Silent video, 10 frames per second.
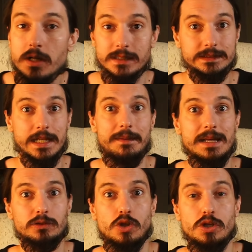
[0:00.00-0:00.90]

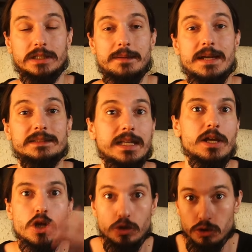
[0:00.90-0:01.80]
estaba todo el tema este,
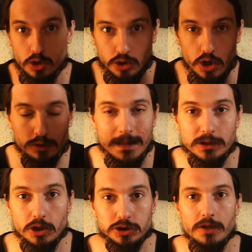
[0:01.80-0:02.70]
no todos los
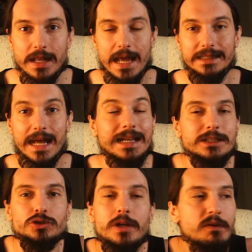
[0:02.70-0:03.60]
vascos son de la ETA,
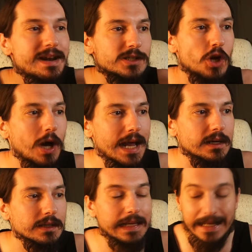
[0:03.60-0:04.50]
esto era un eslogan,
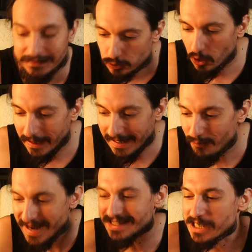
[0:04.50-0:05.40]
esto era
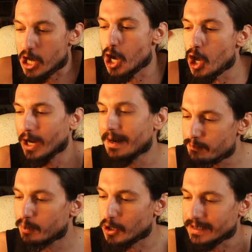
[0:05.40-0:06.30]
un eslogan
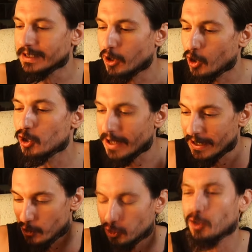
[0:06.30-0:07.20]
político,
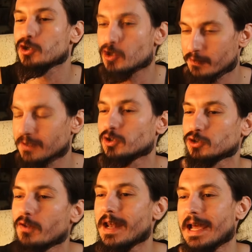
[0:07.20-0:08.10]
el no todos los vascos
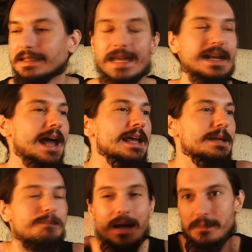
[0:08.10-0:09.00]
son de la ETA era,
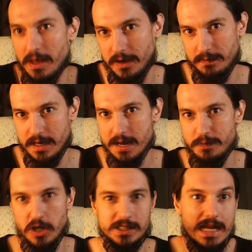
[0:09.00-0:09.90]
madre mía,
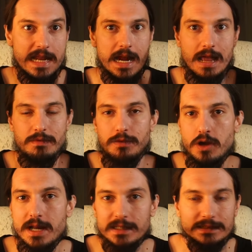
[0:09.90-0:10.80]
pero que salían canciones
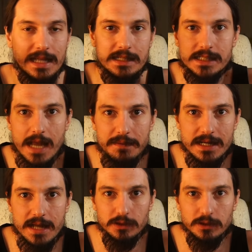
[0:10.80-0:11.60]
está en Sabina y